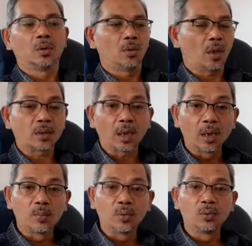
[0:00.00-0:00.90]
orang
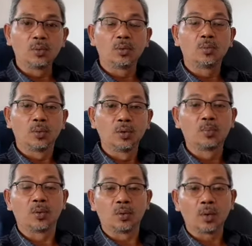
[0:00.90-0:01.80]
saling bunuh
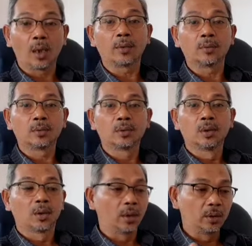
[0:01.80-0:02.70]
bunuh-bunuhan
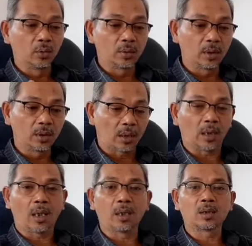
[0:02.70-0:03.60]
dan itu
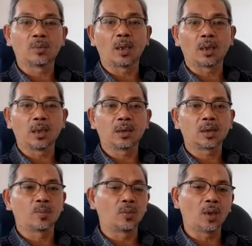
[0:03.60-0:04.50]
dikatakan sebagai
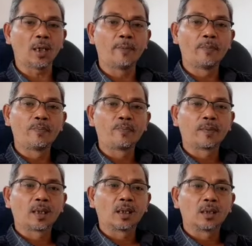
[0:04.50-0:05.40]
sebuah
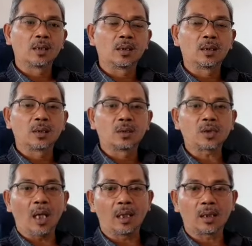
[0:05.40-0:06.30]

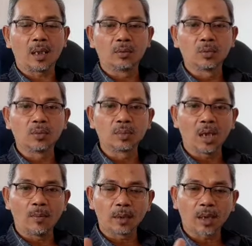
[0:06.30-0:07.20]
cara untuk
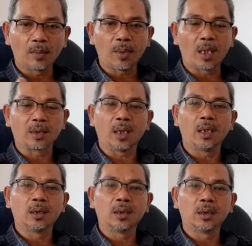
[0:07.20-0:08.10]
menyelamatkan bangsa
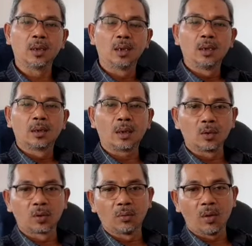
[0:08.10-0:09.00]
ini ini
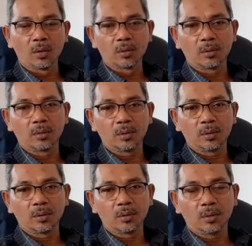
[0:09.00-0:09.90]
kudu wong
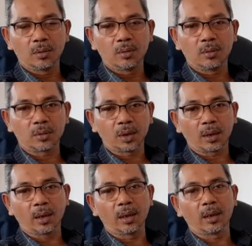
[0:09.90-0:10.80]

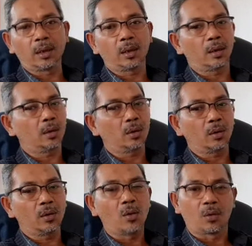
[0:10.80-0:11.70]
uteke
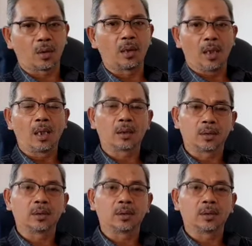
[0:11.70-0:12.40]
oglag